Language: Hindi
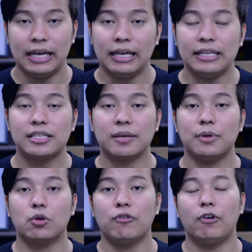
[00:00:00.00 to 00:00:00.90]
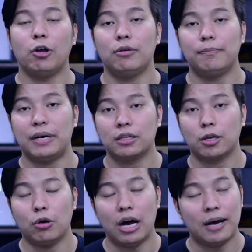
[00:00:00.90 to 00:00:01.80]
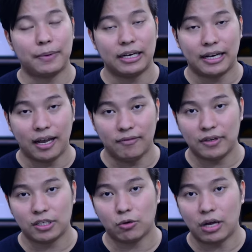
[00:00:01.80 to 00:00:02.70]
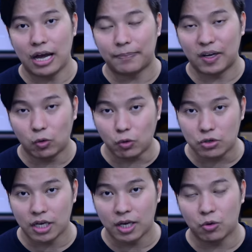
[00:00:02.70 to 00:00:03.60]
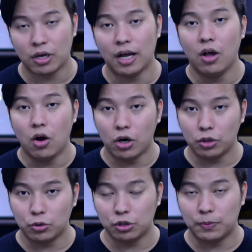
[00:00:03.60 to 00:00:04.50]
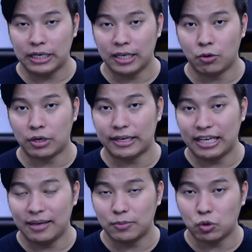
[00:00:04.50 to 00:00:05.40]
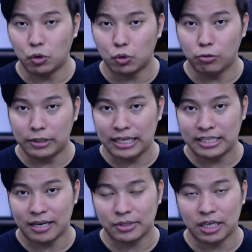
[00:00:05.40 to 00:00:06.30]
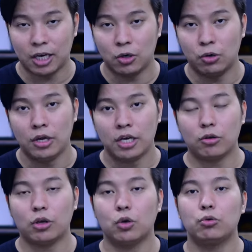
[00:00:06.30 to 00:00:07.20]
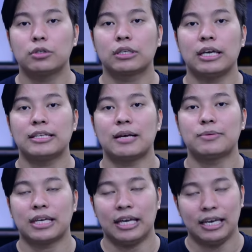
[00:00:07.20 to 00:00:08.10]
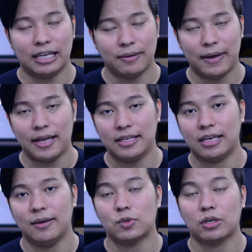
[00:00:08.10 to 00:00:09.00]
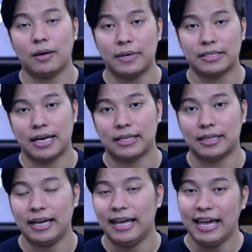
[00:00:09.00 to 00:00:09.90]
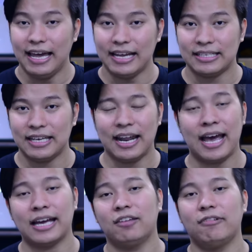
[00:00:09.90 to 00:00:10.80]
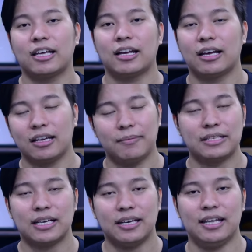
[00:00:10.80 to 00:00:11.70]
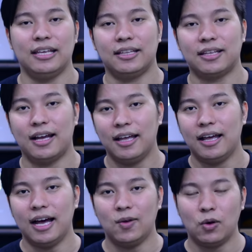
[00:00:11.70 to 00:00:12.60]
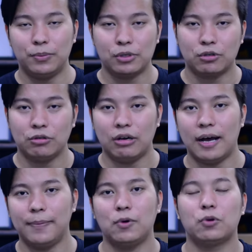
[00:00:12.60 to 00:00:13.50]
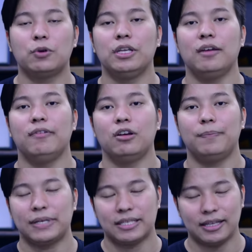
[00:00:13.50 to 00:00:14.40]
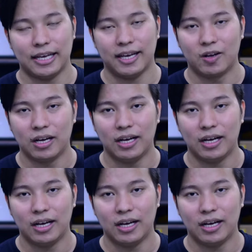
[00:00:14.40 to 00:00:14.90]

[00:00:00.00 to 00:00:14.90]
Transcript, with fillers: इन सभी को फॉलो मत करो आपका टाइम वेस्ट होगा आपका नुकसान होगा और कुछ भी नहीं होगा गेम्स को रूल के हिसाब से खेलो क्योंकि रूल्स के हिसाब से खेलने के बाद ही गेम्स का मज़ा आता है ऐसे यार हैकिंग वैकिंग करके मज़ा नहीं आता आई होप दोस्तों आप लोग लोगों को ये वीडियो पसंद आया होगा